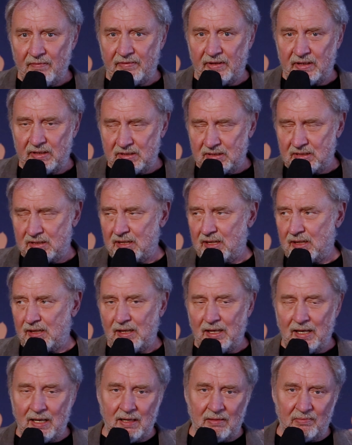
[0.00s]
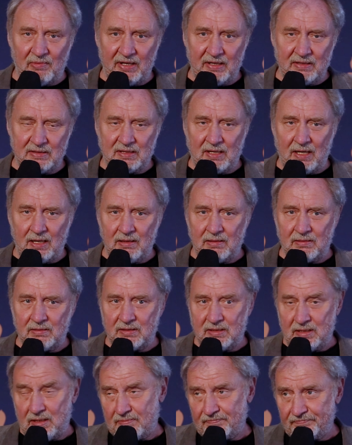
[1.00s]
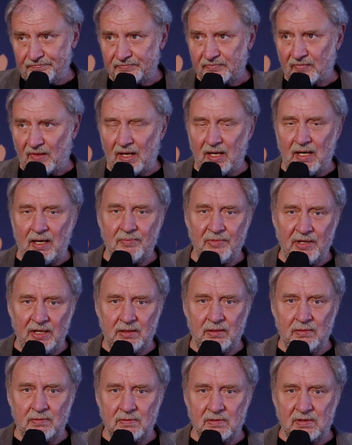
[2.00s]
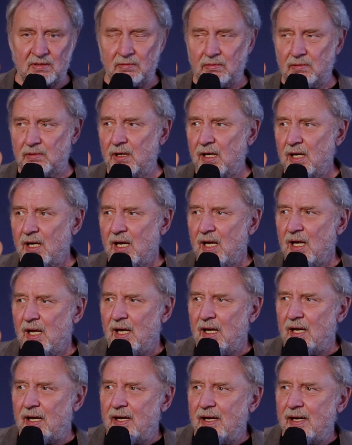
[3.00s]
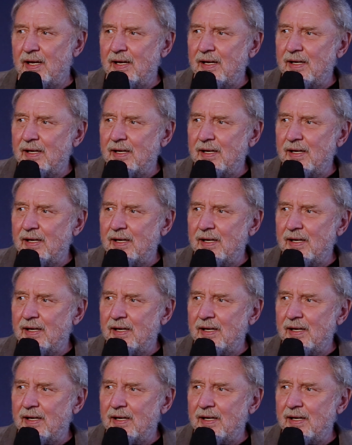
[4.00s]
w reżyserii Lecha Majewskiego, gdzie gram jedną z ról. Eee,